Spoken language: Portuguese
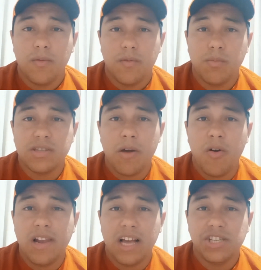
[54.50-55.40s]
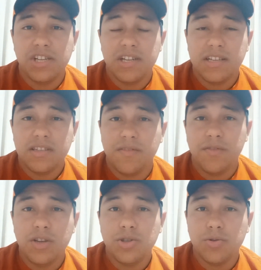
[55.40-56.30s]
Vamos dar uma olhadinha nesse
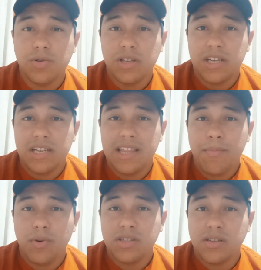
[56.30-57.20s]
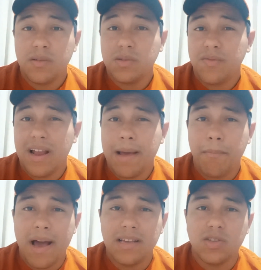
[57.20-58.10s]
vídeo, depois nós vamos falar
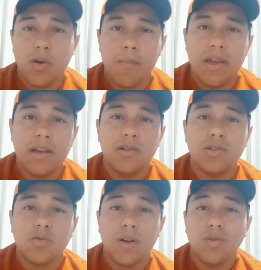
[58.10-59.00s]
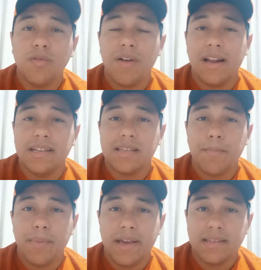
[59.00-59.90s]
mais ou menos quanto vale essa
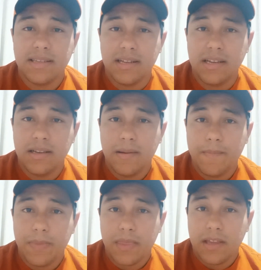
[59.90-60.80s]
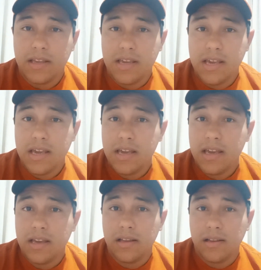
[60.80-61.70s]
peça, né?
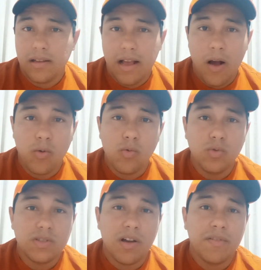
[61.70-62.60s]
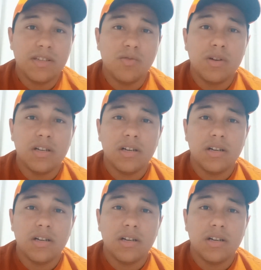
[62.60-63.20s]
Que alguns talvez nunca